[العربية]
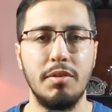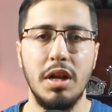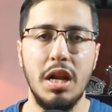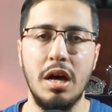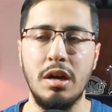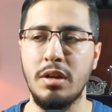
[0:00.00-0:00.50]

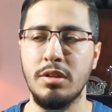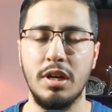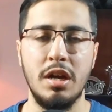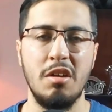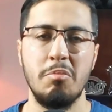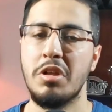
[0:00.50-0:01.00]
دوله لا
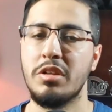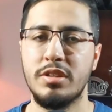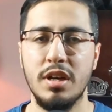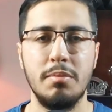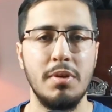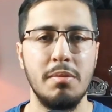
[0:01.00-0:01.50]
يتعين من
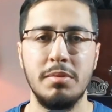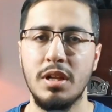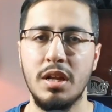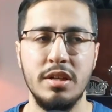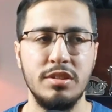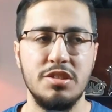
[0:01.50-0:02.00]
التربيه من
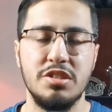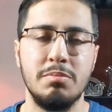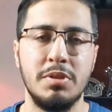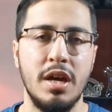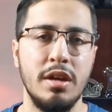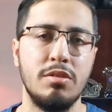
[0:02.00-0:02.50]
الهندسه
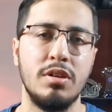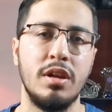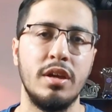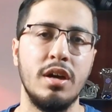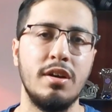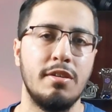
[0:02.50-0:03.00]
من اي
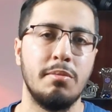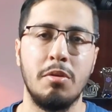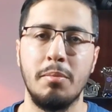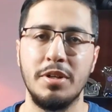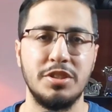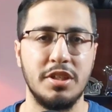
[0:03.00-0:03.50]
كليه قبل
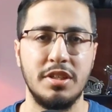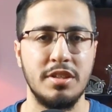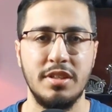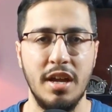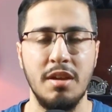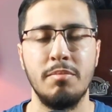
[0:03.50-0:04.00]
مباشره
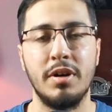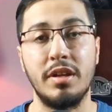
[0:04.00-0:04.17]
تعيين